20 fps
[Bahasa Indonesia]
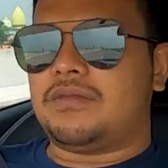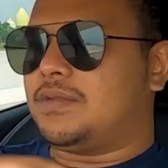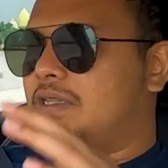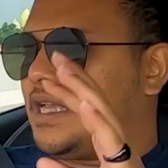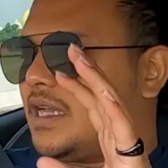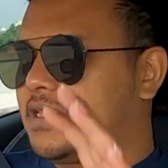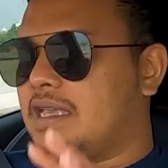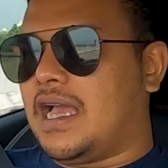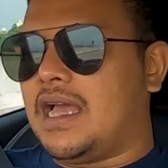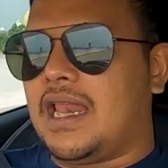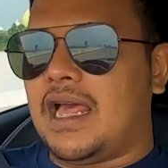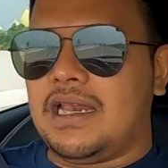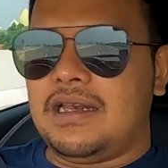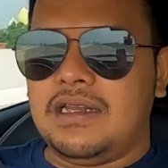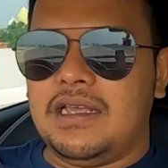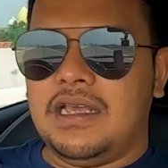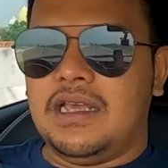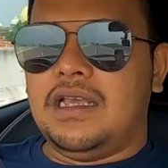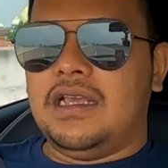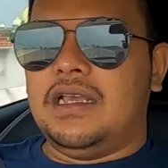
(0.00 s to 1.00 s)
dari semenjak
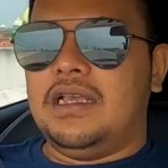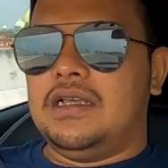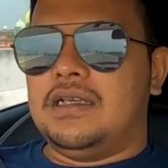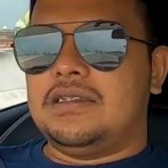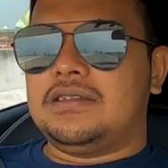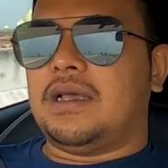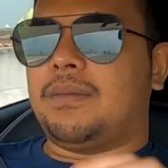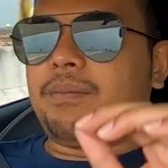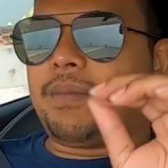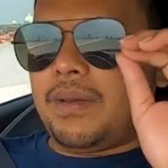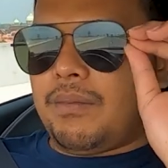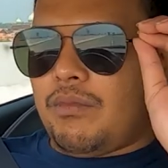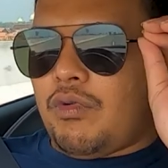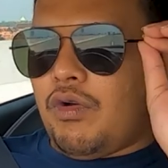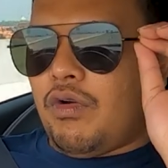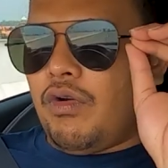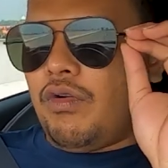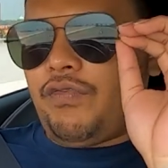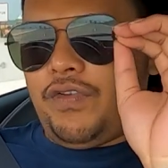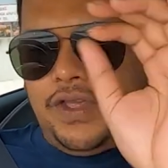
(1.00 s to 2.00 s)
jalan sampai
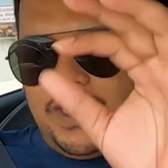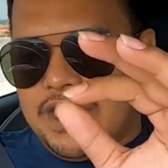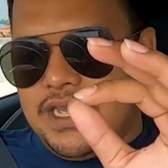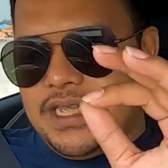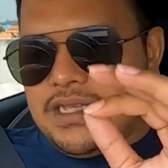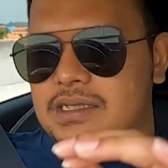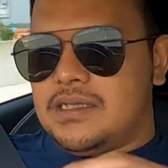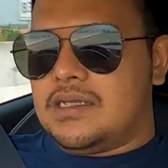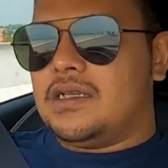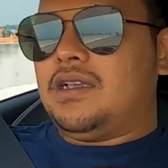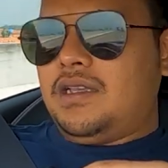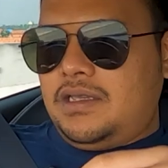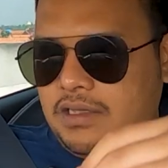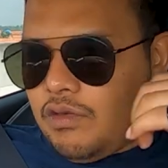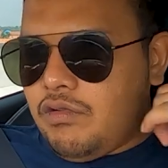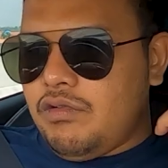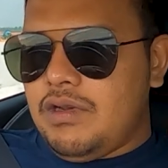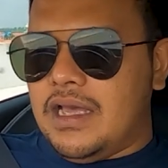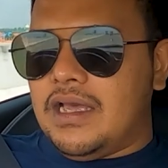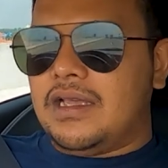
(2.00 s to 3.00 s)
mau finish
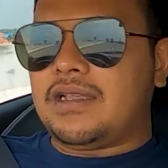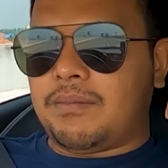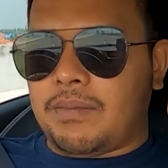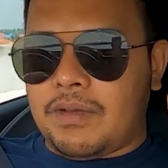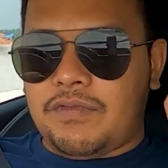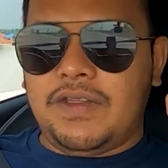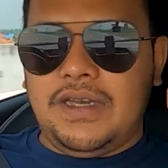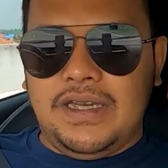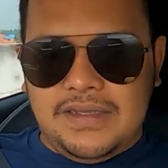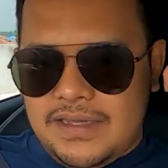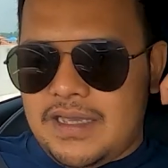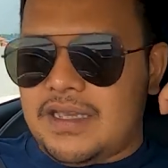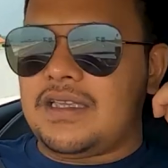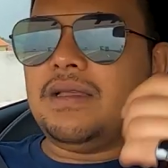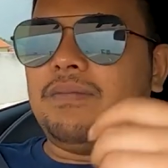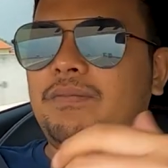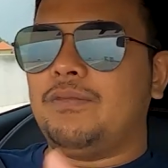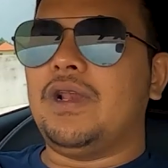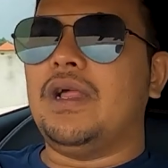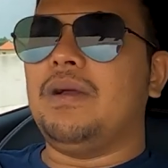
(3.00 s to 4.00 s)
ya udah sampai finish ya
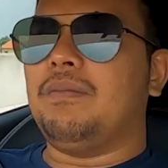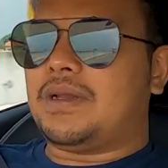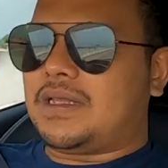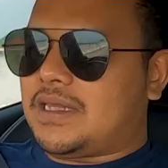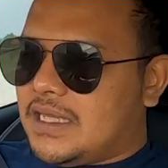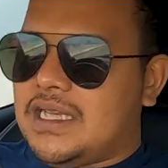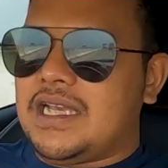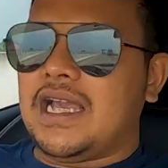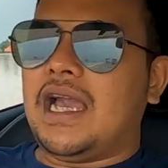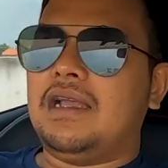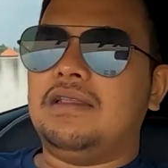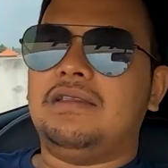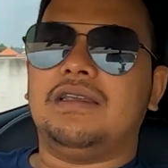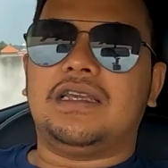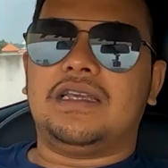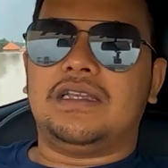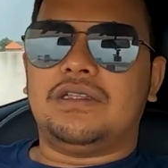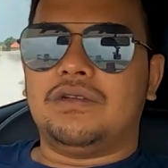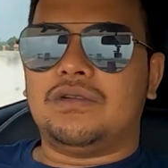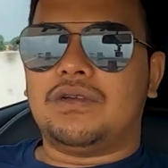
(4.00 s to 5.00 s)
kita pulang bertiga
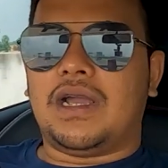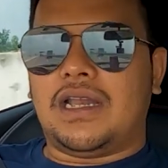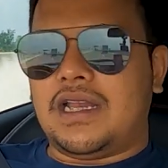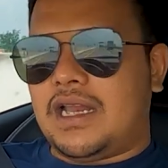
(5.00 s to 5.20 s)
aja gitu